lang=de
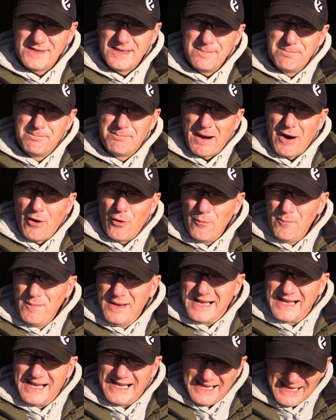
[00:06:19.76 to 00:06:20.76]
den Baum
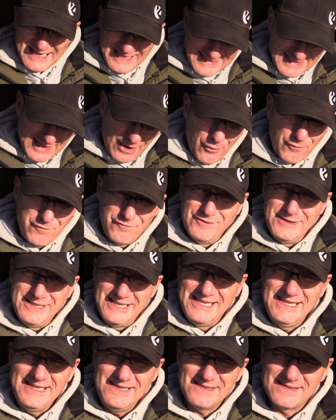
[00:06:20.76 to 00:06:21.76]
laufen
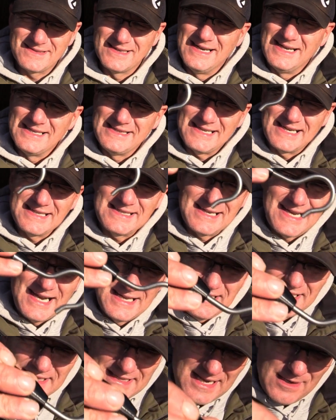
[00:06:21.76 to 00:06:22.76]
ließ, dann
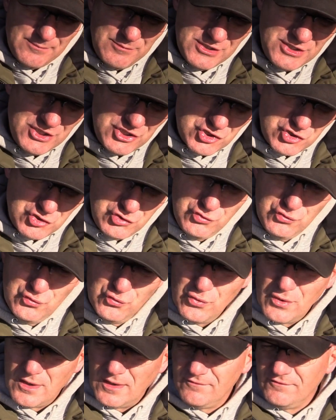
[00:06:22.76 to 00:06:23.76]
kann ich damit die
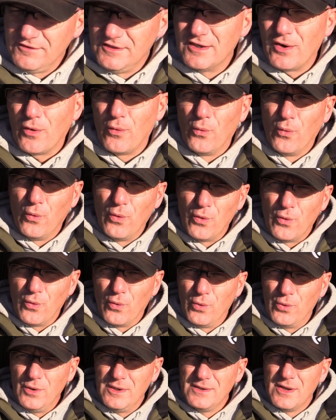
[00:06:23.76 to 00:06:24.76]
Schnur wieder
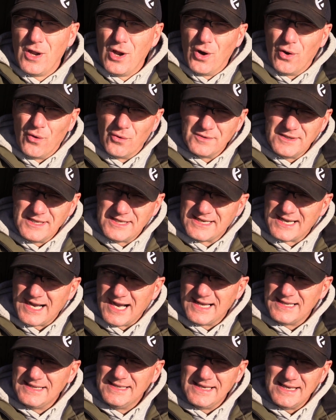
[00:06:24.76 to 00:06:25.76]
hochholen und ich
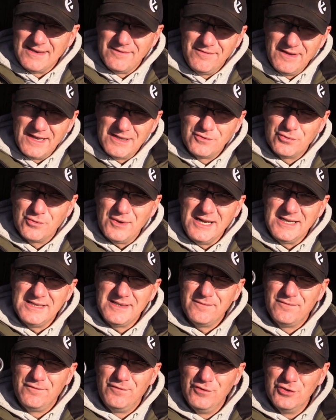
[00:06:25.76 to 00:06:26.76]
kann eventuell
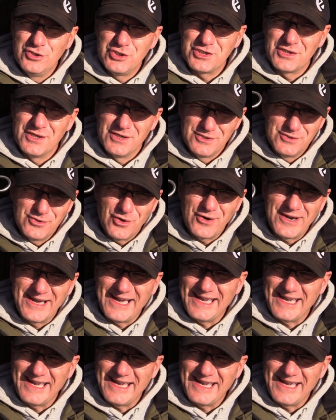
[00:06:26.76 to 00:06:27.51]
den Fisch noch